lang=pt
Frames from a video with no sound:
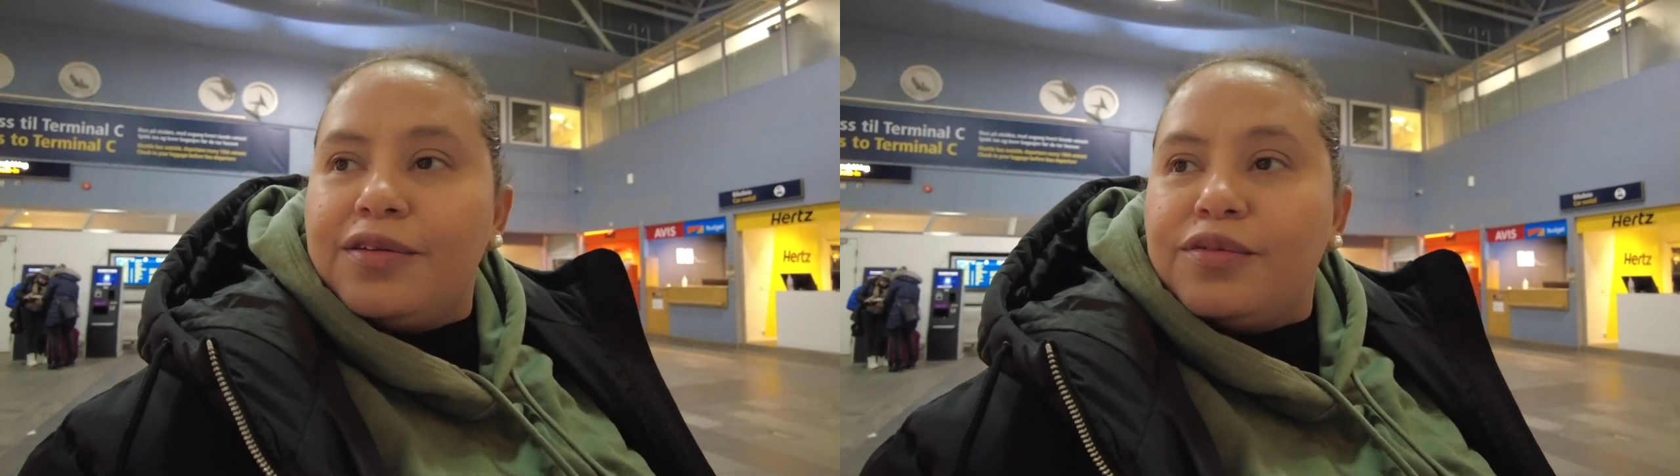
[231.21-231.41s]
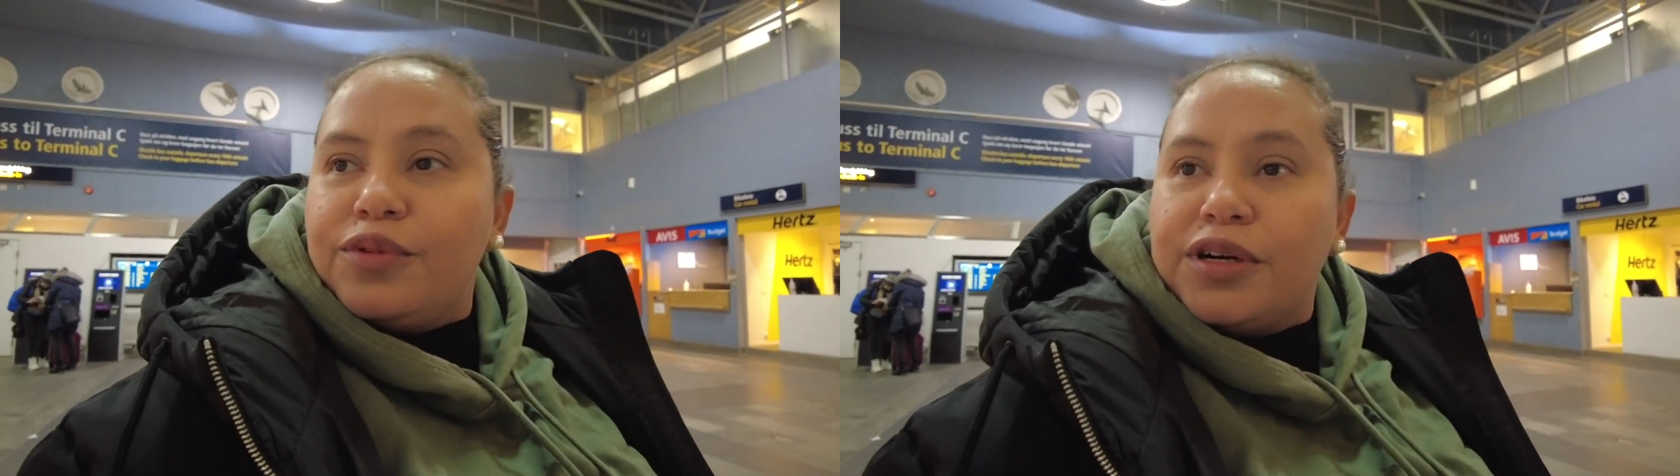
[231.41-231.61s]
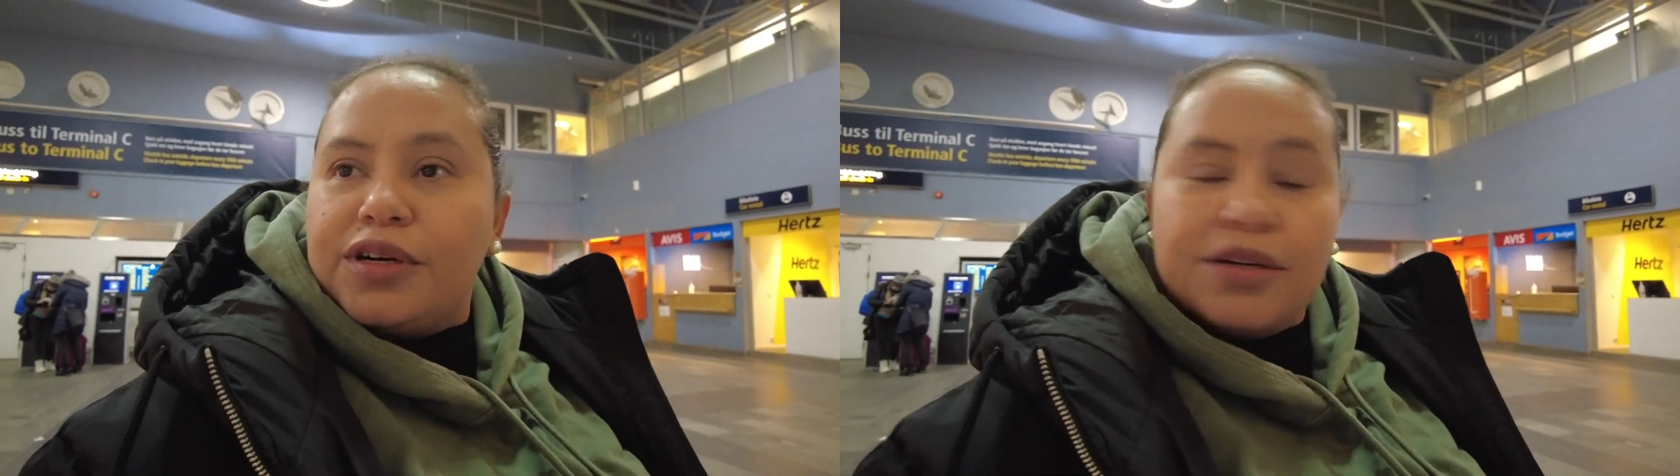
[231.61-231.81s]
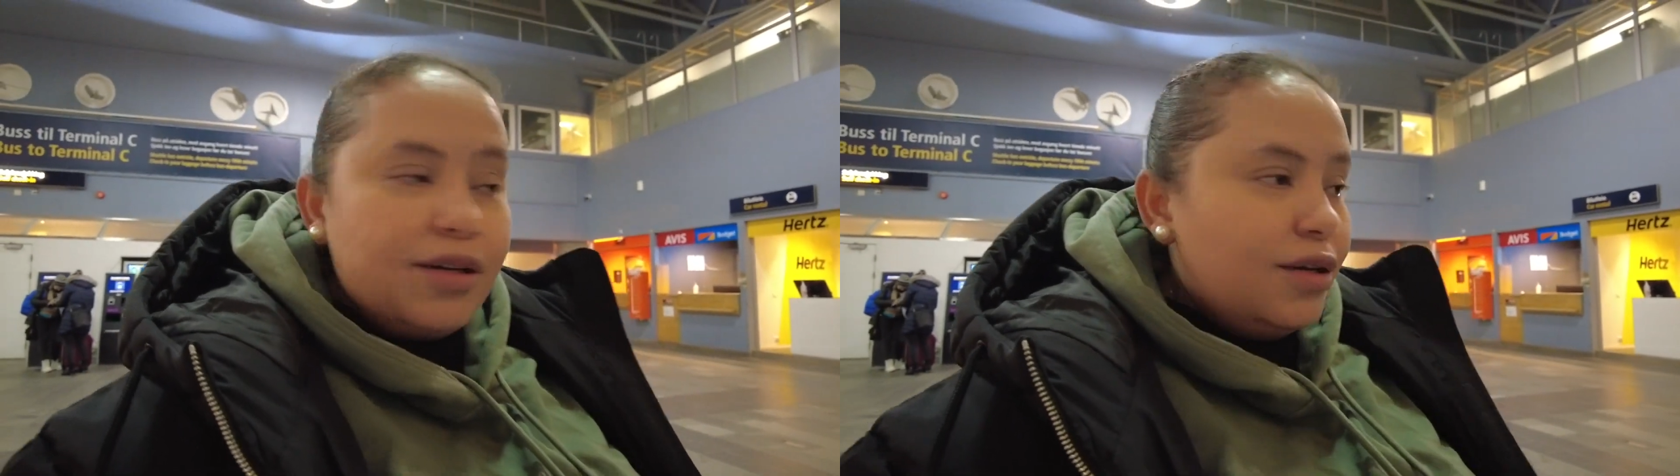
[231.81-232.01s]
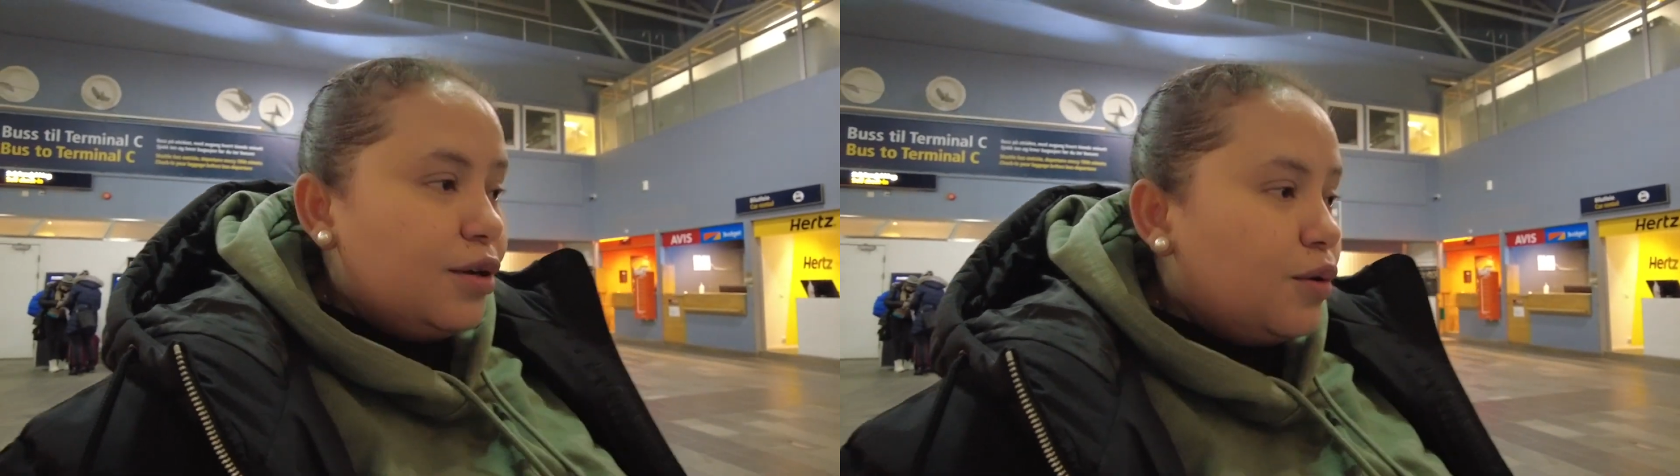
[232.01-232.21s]
Uma
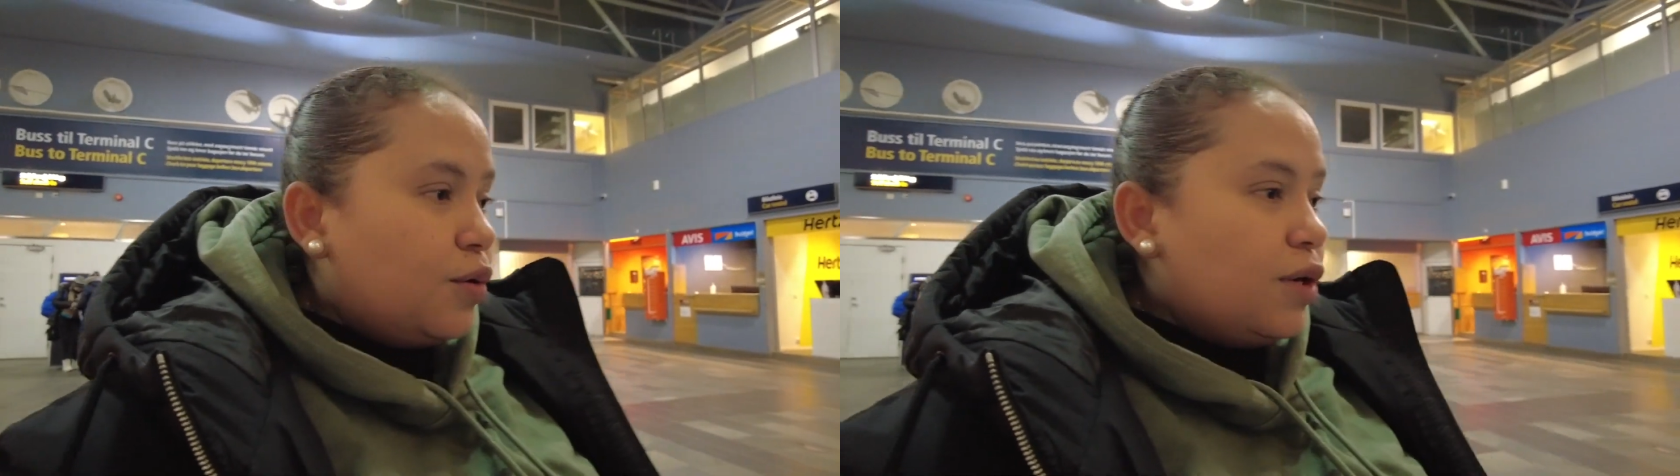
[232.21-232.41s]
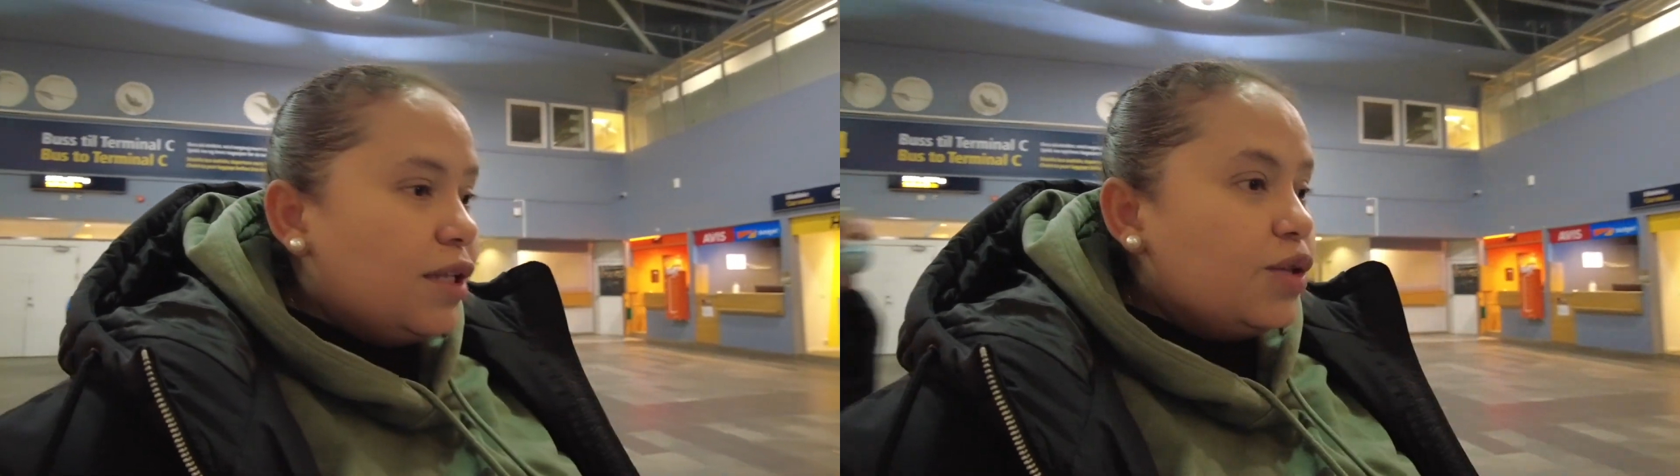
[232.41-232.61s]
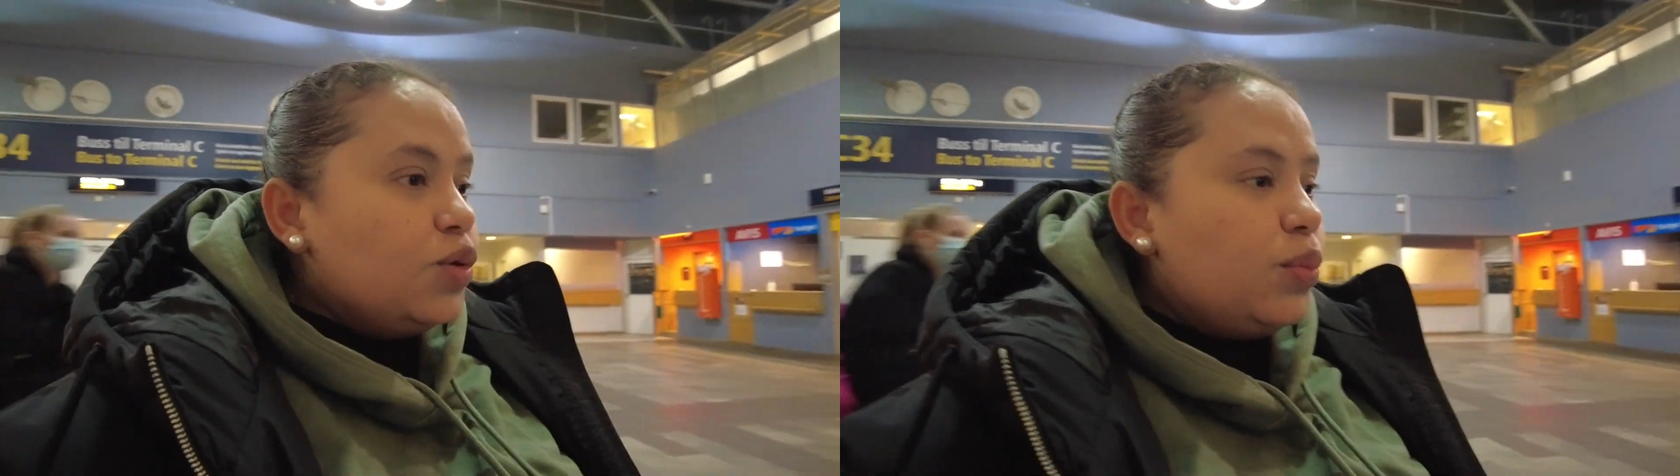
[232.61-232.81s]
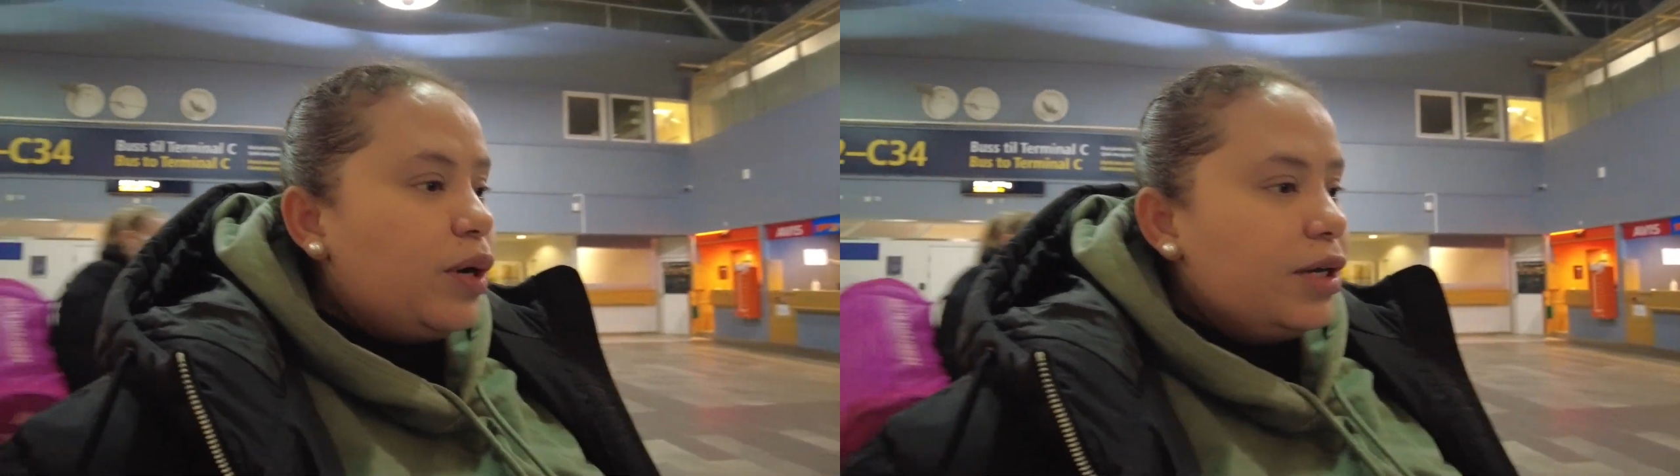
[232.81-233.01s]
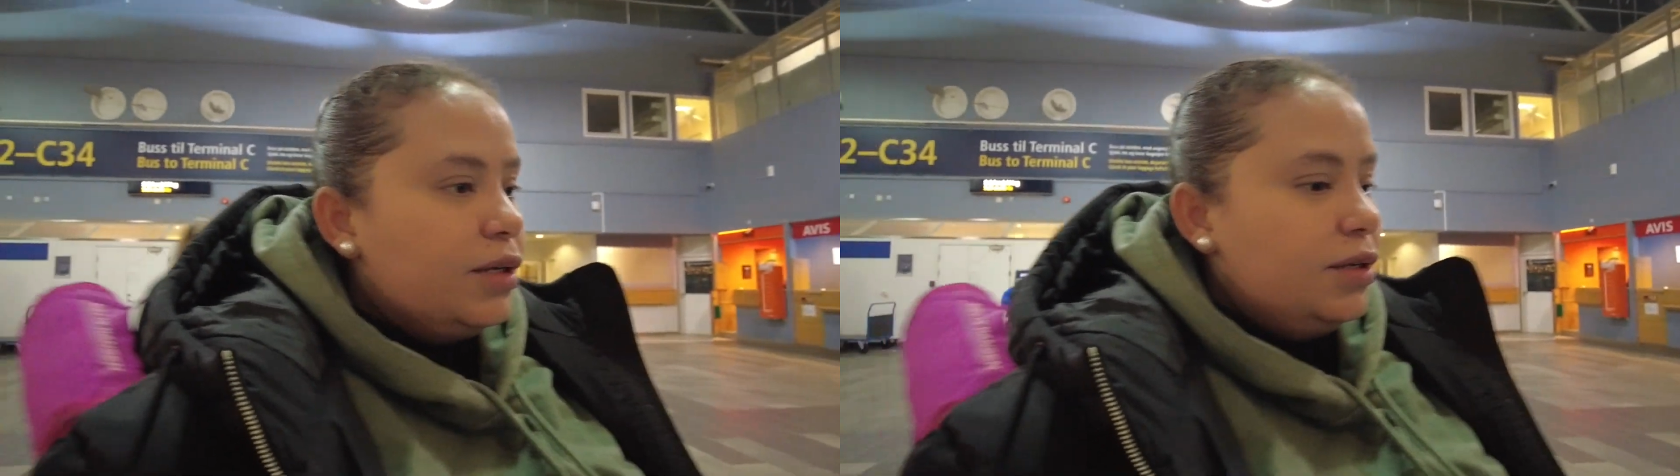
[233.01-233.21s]
corrida dupla.